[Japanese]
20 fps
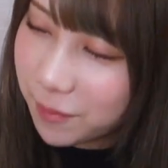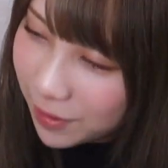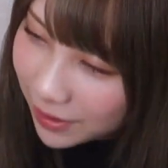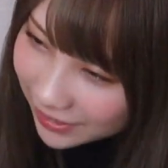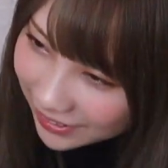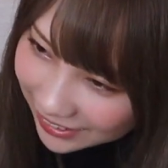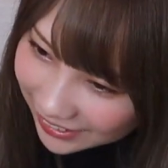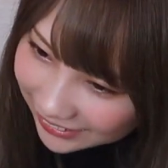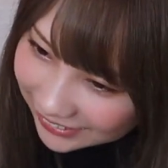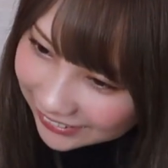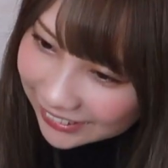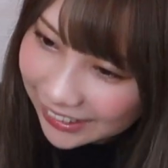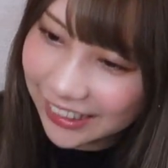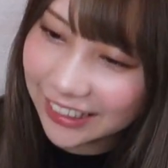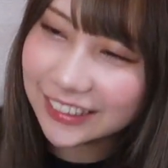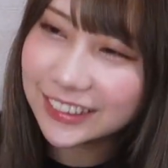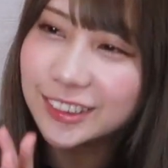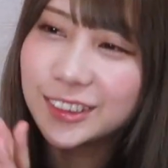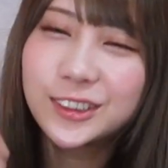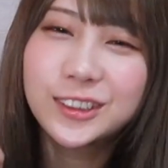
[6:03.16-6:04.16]

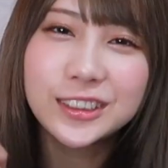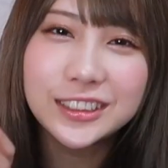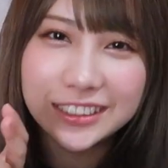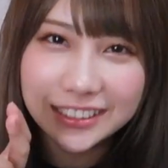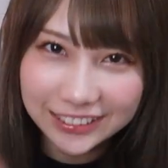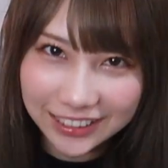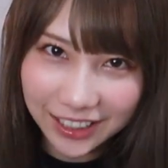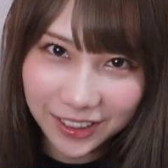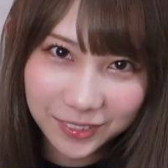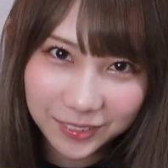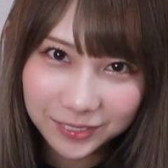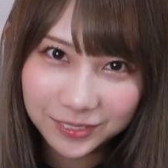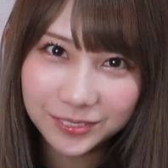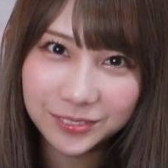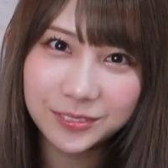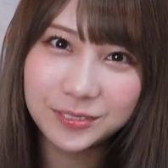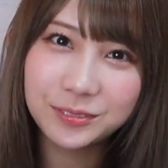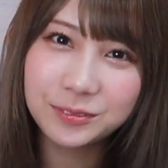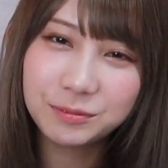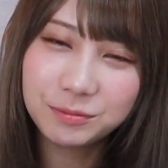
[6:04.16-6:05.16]
マネージャー鈴木さん
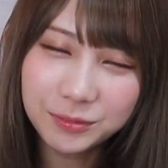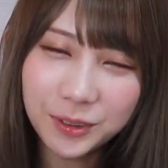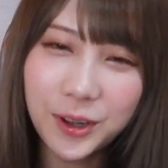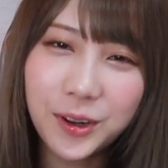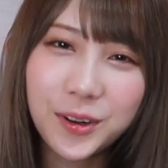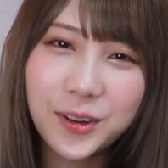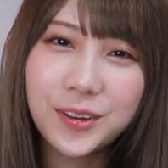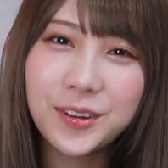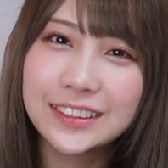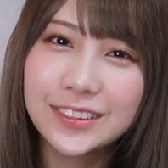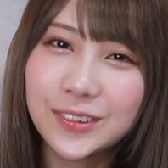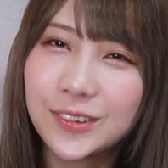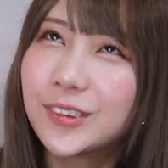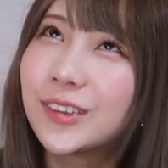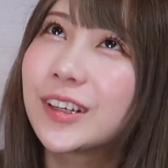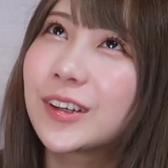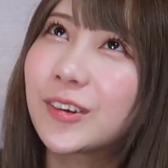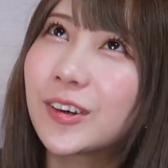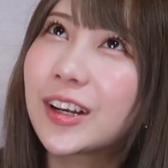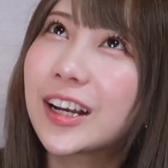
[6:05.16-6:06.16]
もこ
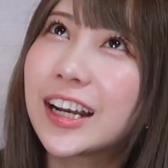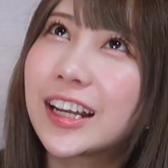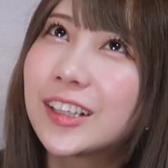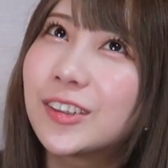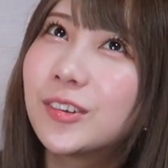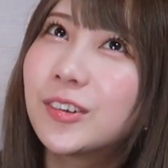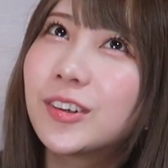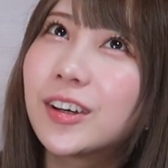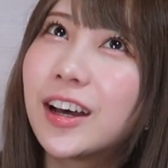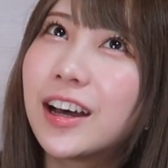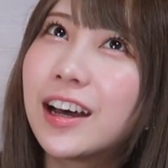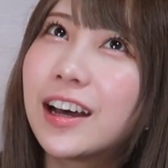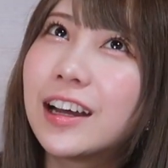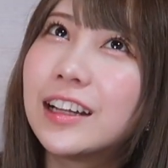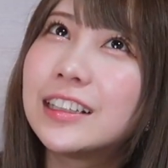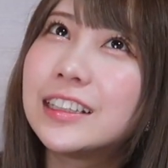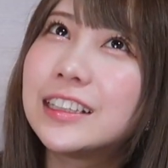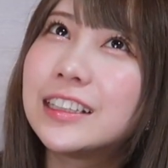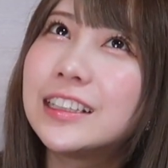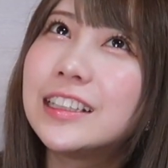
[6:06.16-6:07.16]
うこれから動
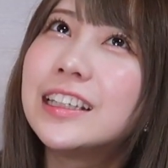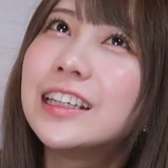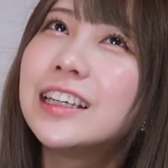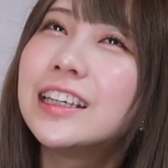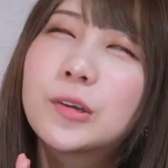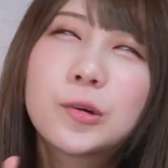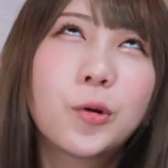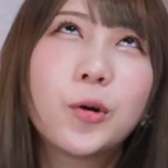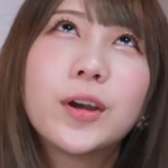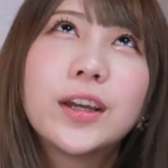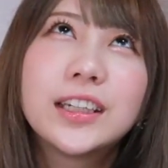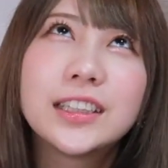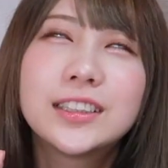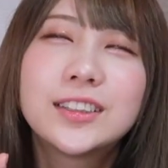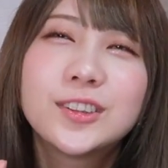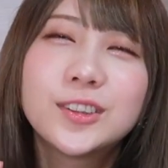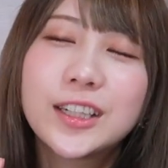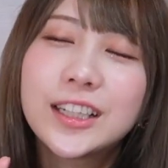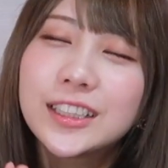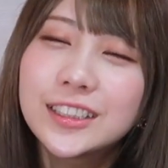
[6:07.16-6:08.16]
画に声
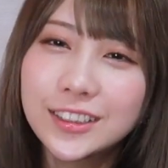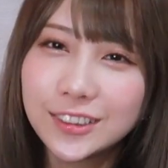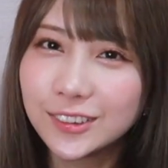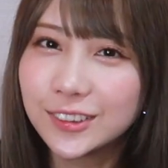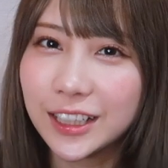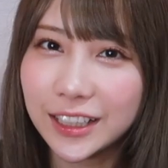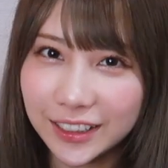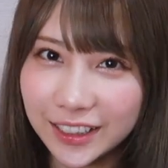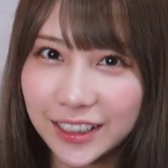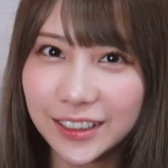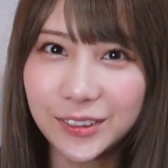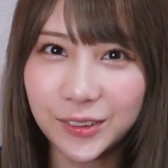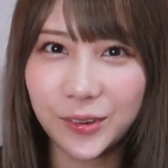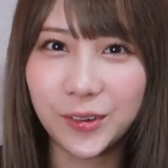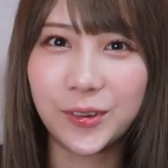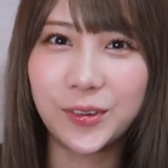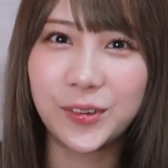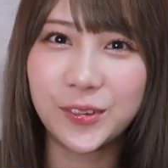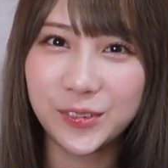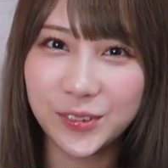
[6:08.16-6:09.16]
出演するかな
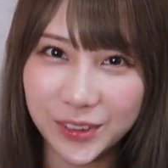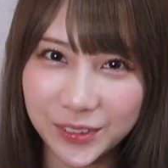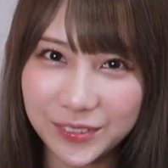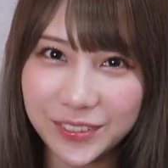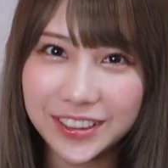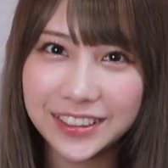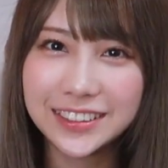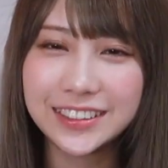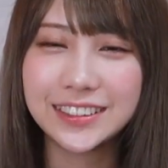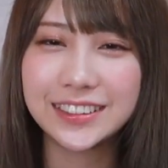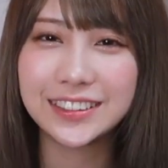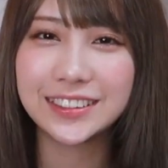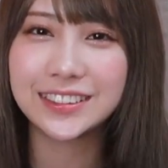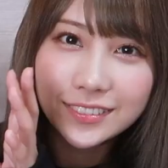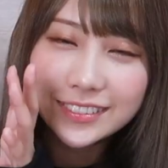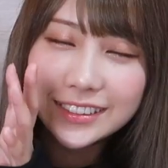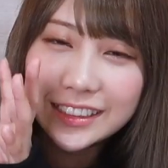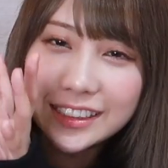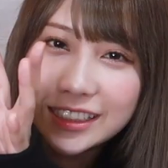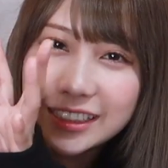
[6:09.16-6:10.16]
と思います
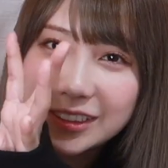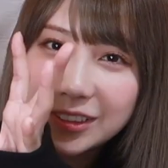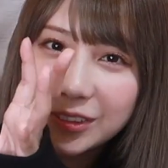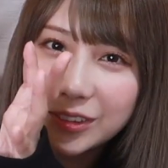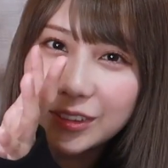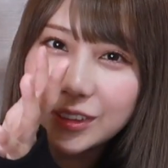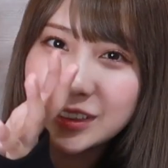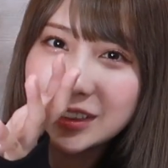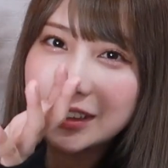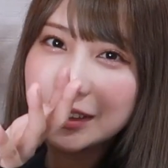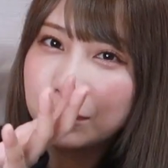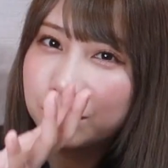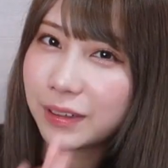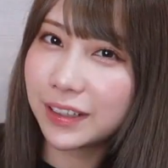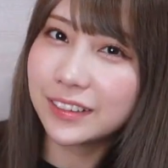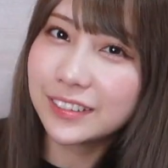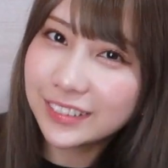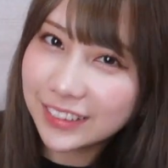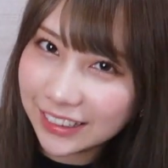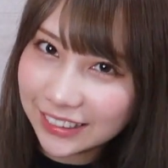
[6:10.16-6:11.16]
でねその
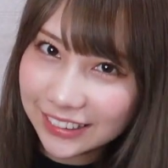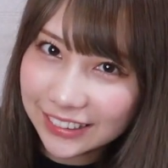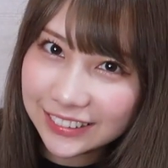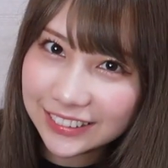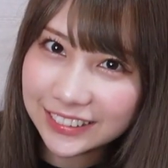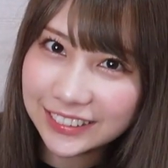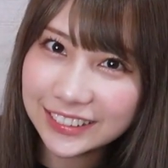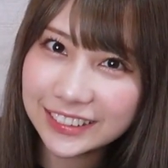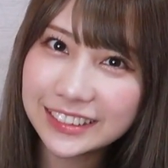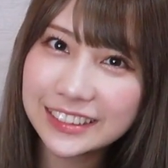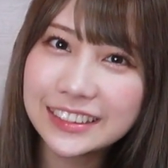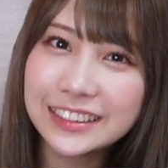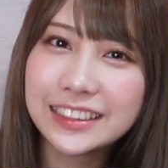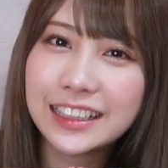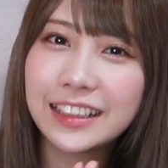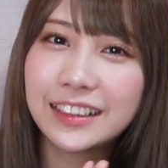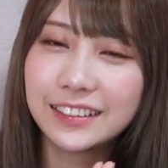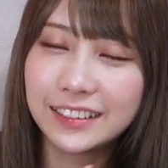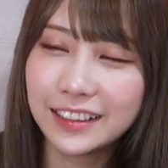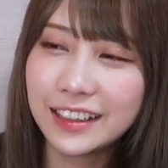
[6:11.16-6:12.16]
スパルタな鈴木
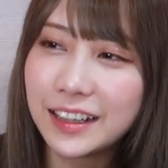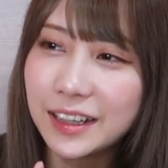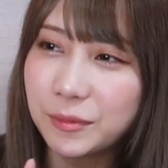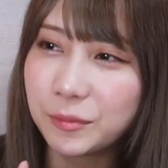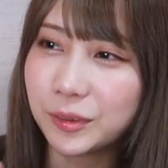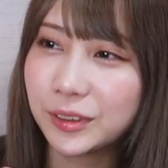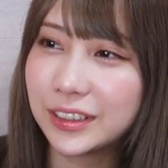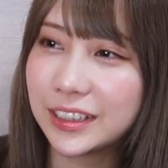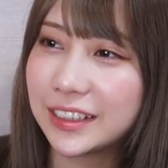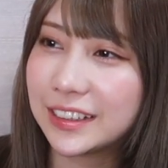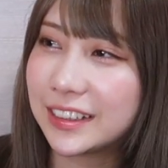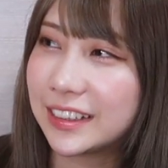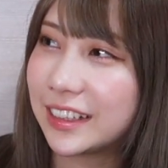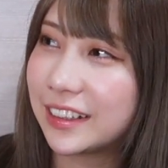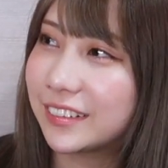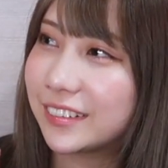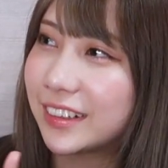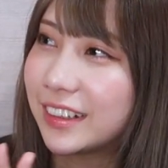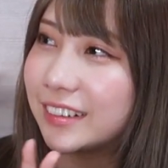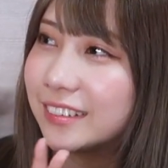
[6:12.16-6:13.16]
さんが持ってき
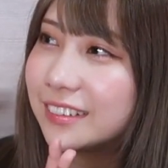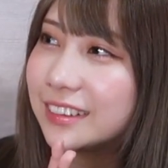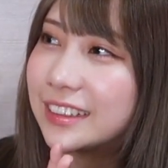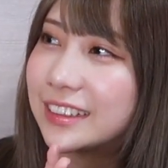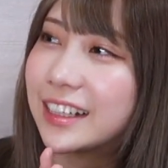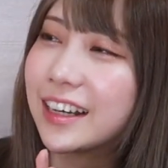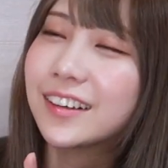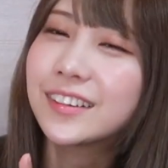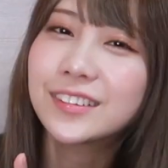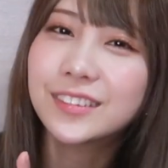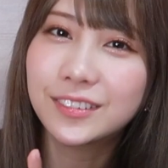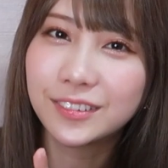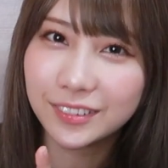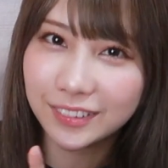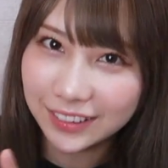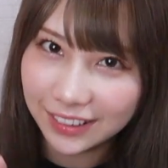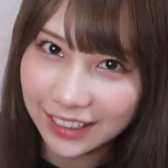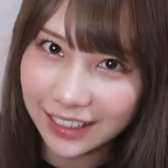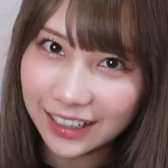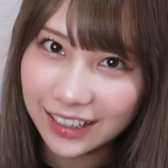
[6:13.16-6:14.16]
てくれる企画と
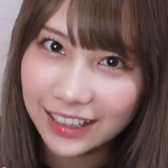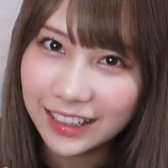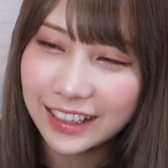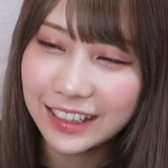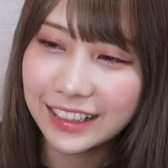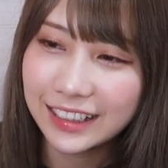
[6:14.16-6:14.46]
か